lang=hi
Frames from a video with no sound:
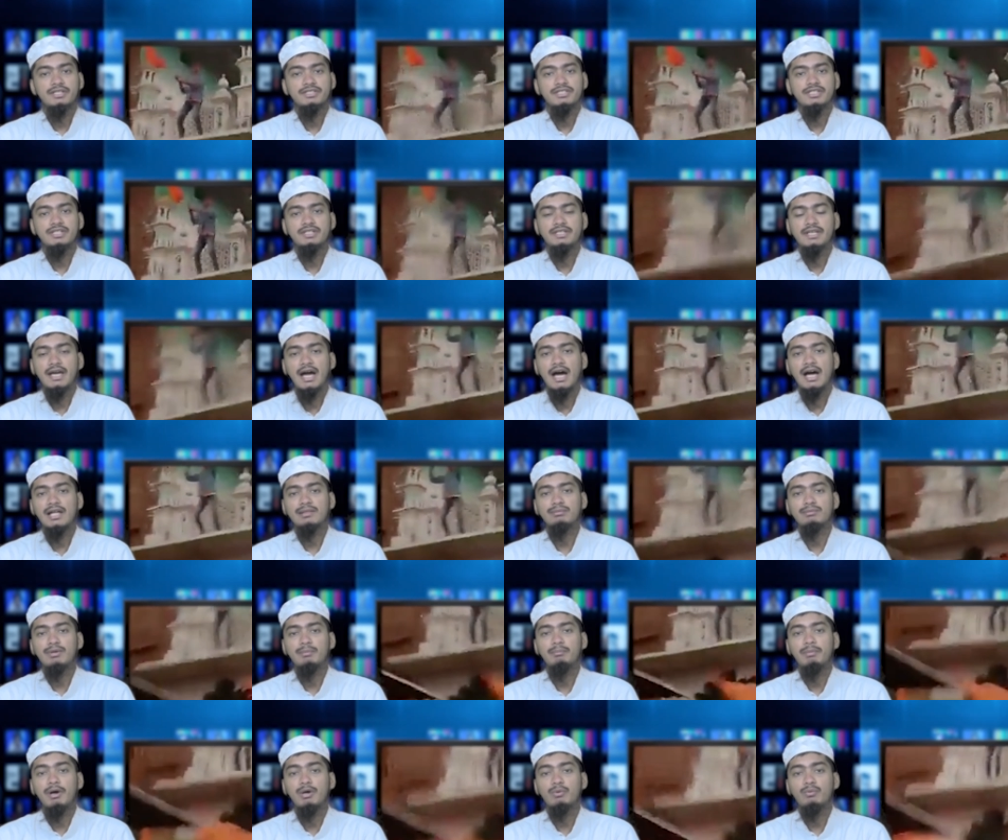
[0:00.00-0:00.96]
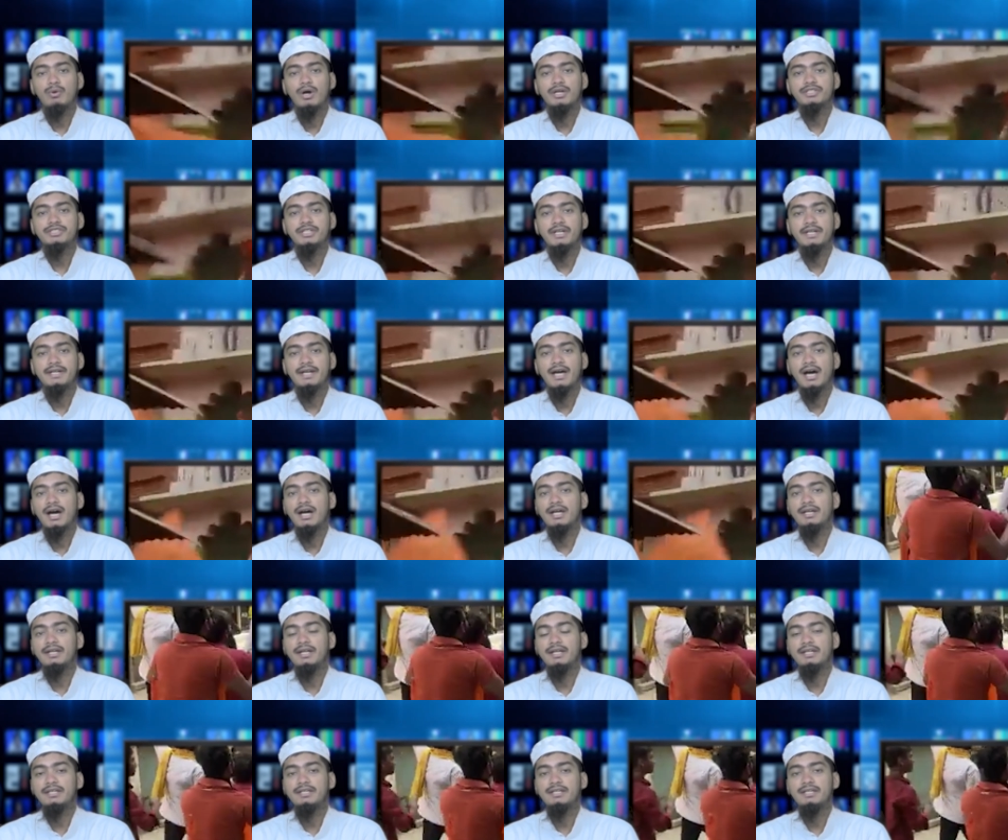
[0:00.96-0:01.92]
जिनके हाथ में भगवा झंडा
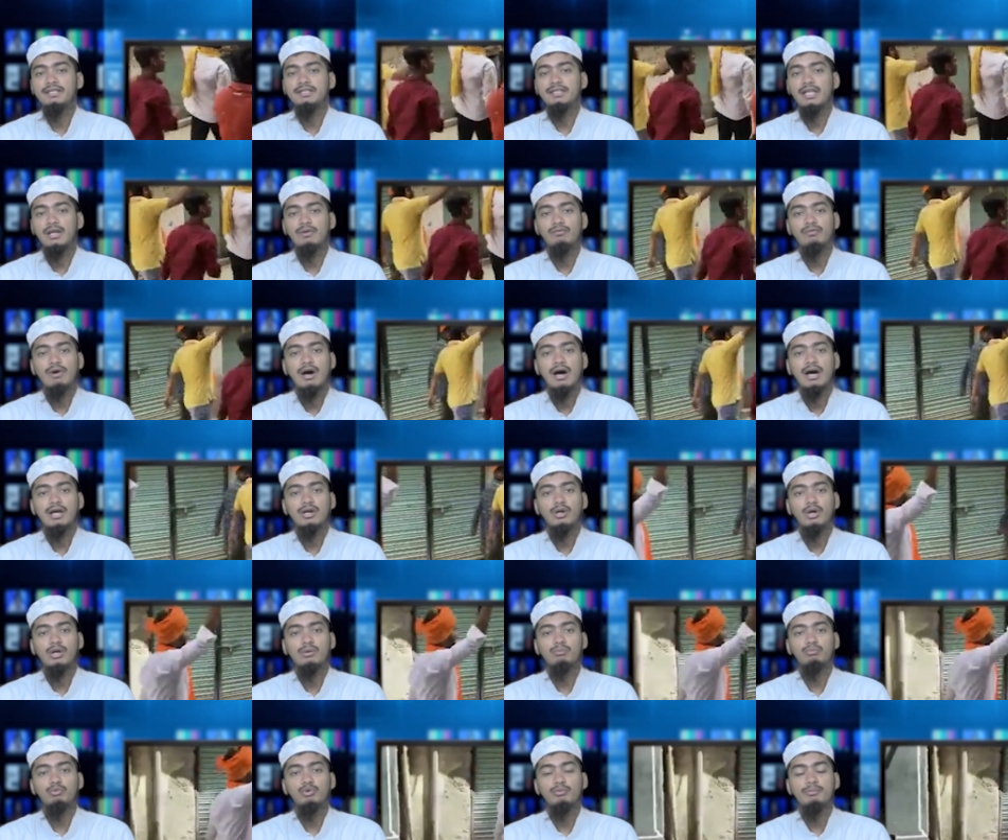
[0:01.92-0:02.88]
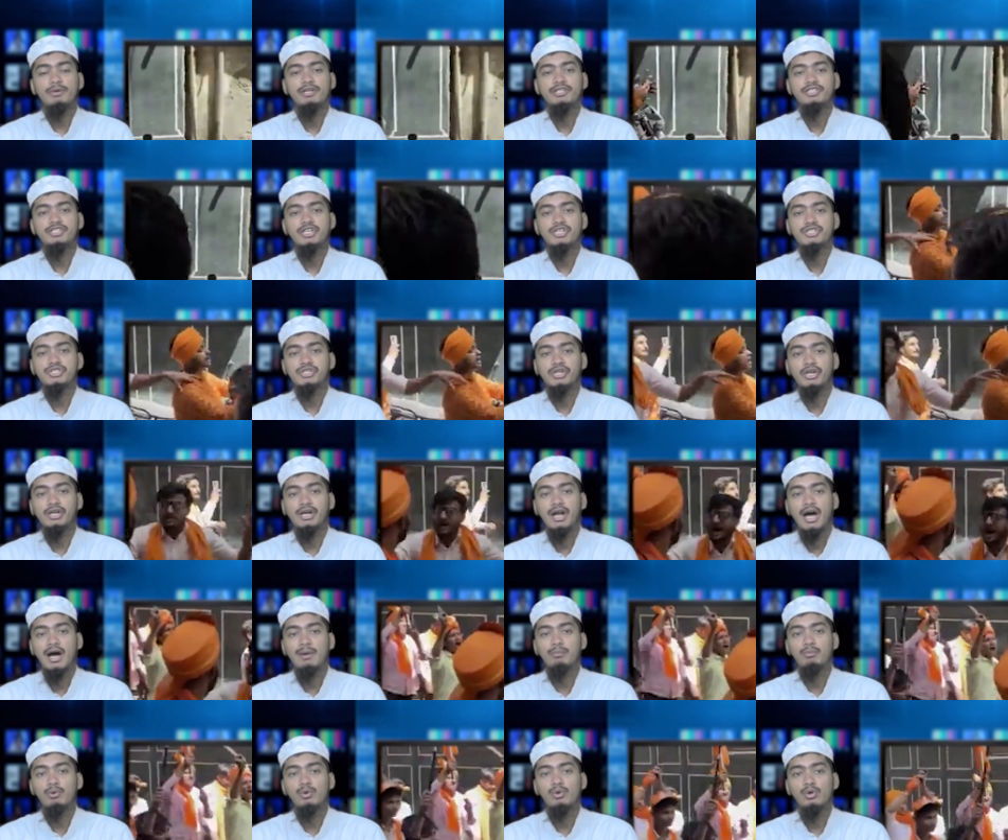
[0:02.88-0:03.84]
नंगी तलवार और मुंह में जय श्री
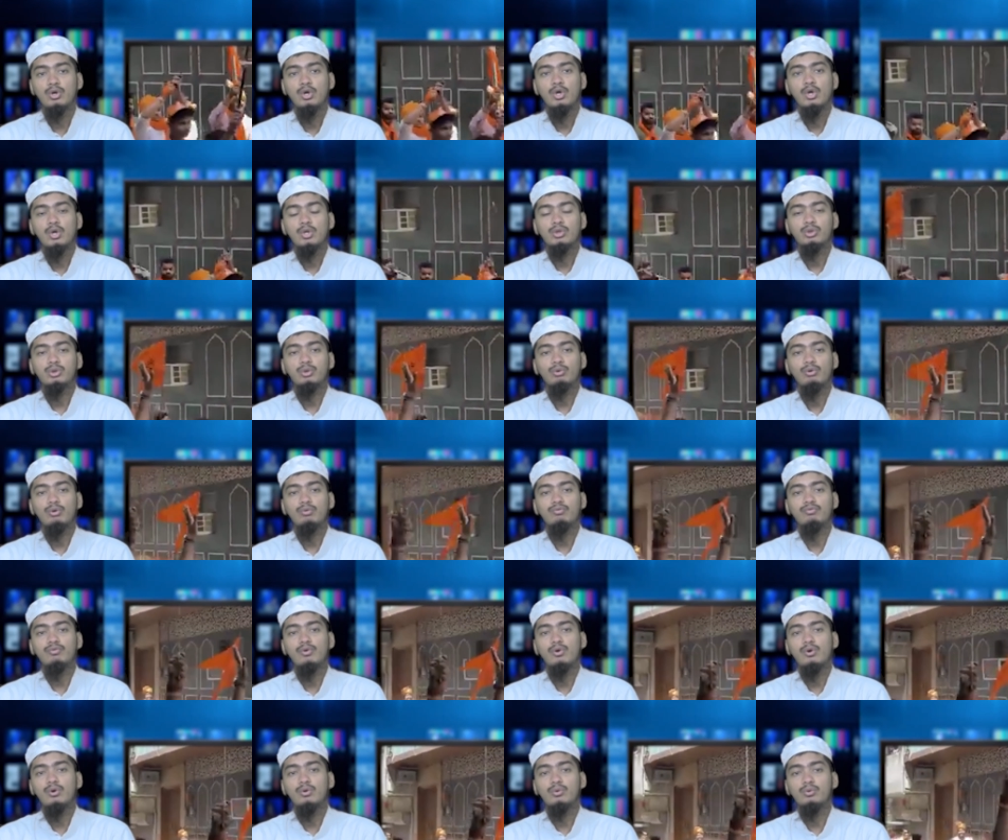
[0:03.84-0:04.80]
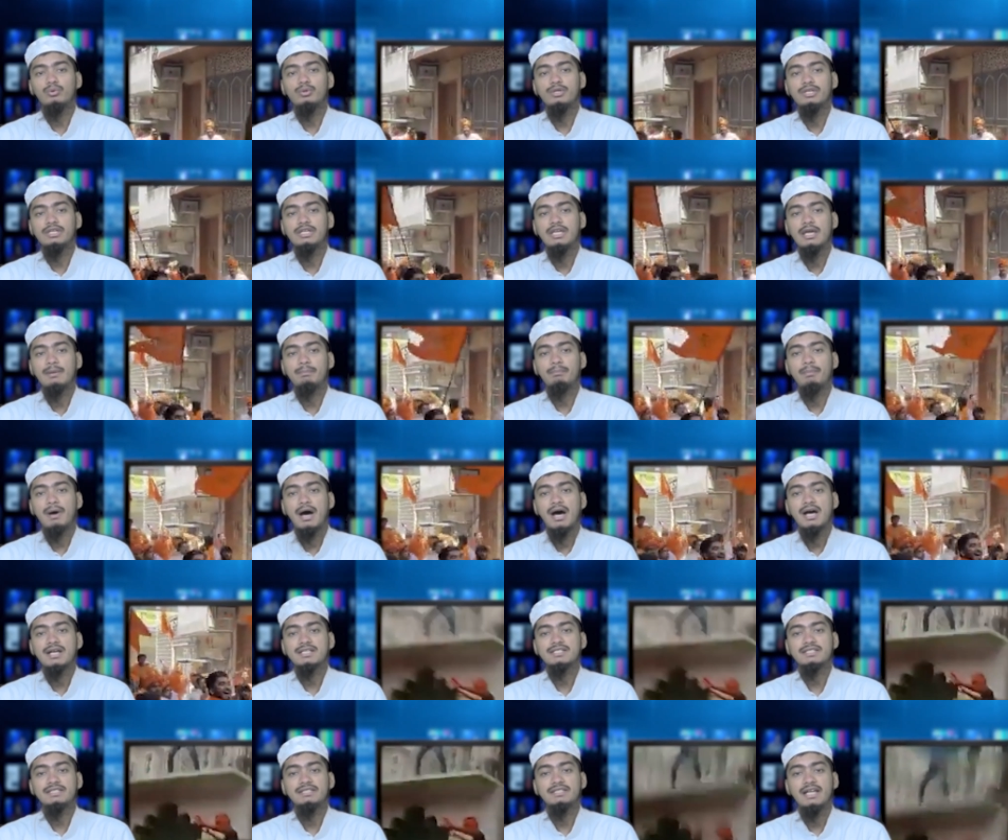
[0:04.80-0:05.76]
राम हो तो वो उनके
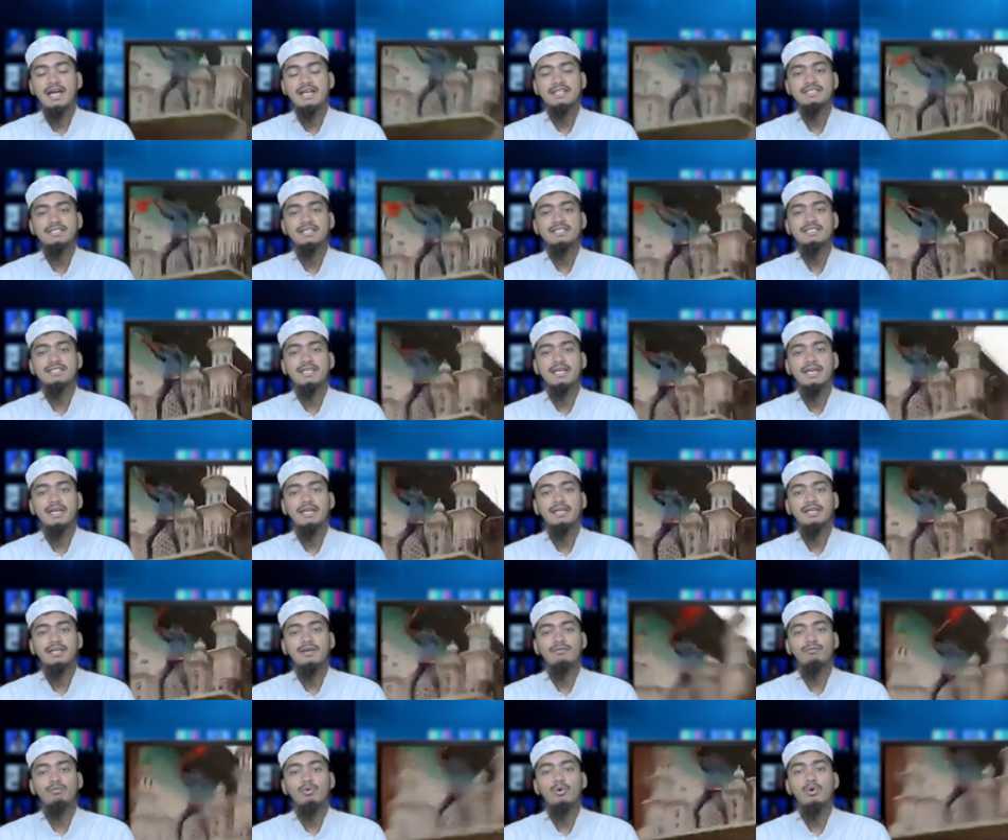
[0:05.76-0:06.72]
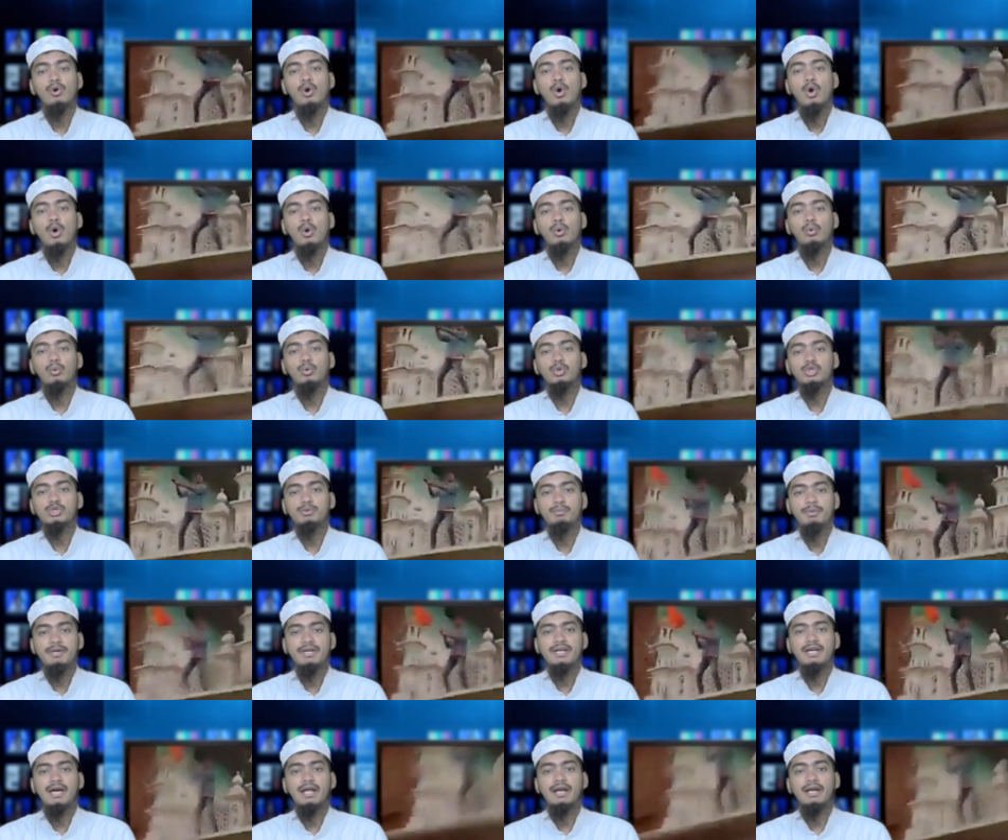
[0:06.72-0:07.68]
पास लाइसेंस है कि वो कुछ
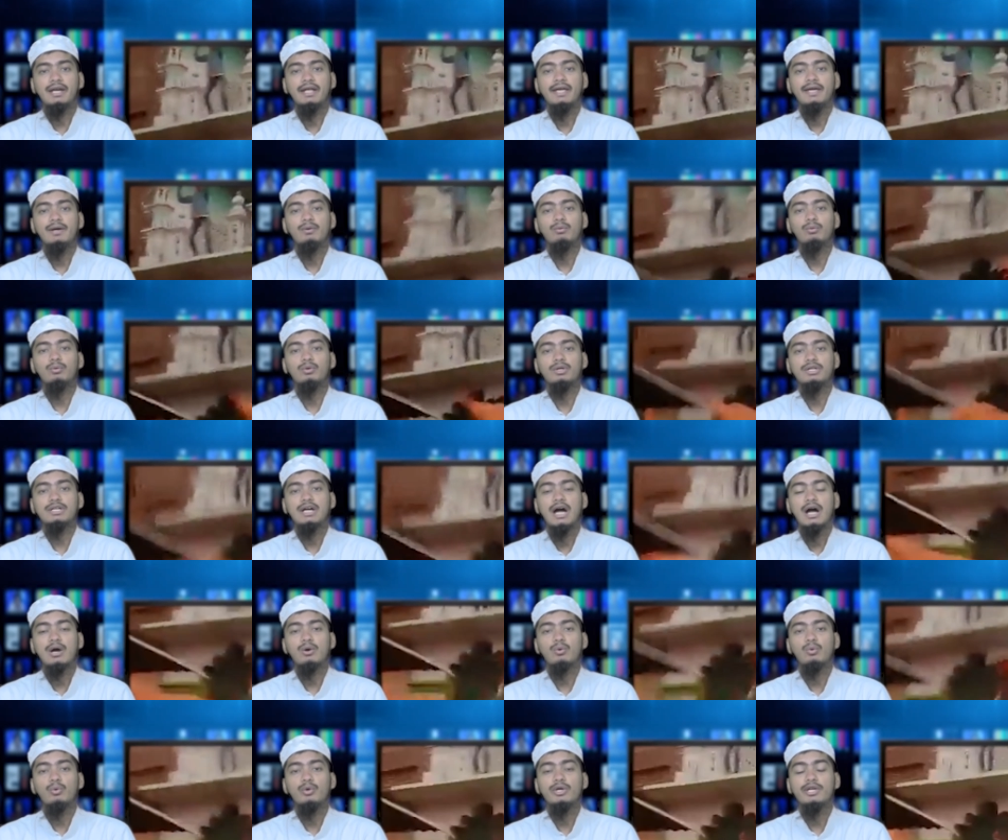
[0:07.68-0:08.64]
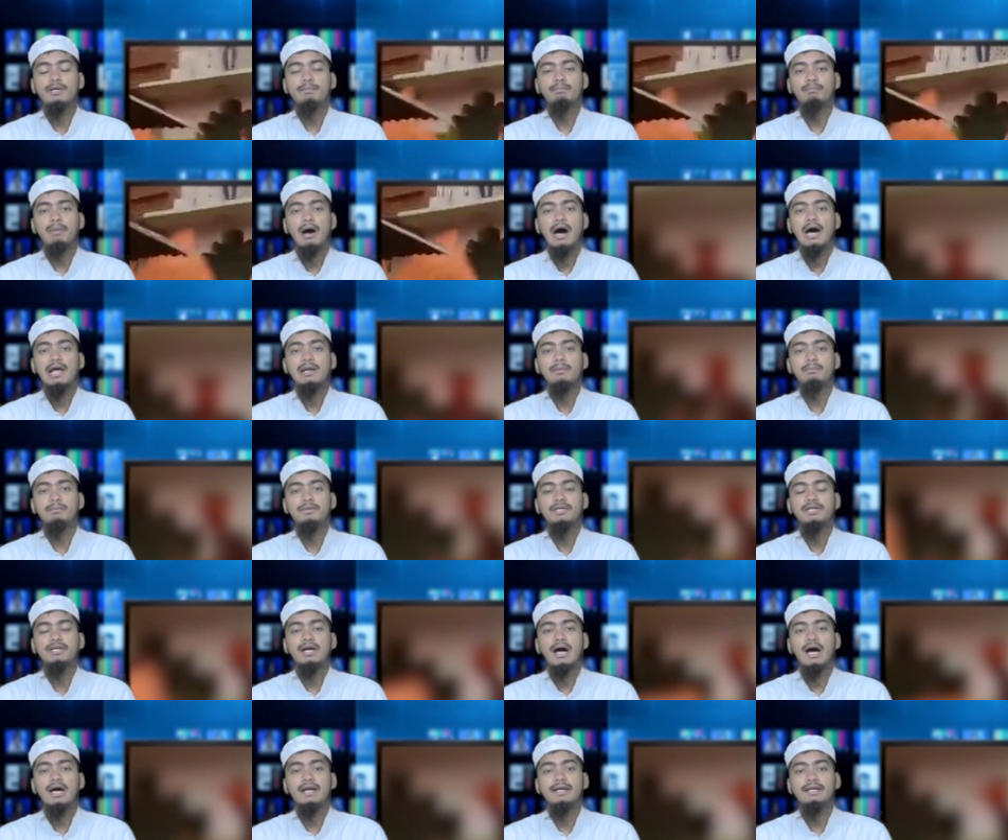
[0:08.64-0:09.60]
भी कर ले उनका कोई बाल
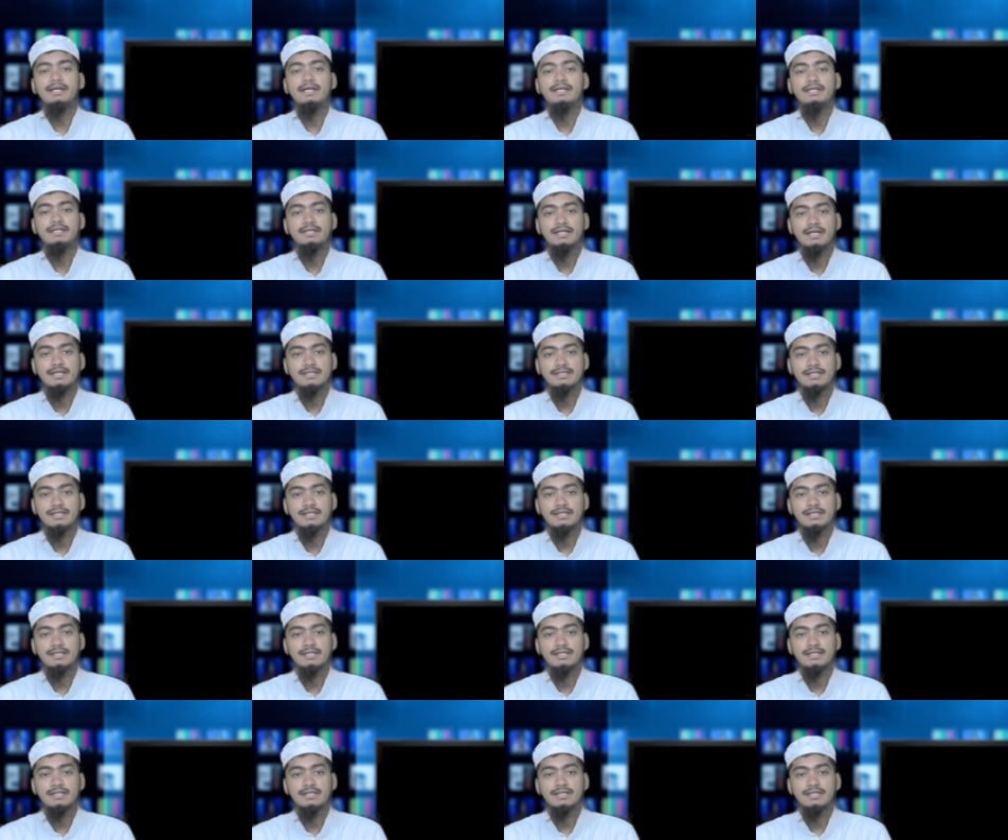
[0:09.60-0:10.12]
बीका नहीं कर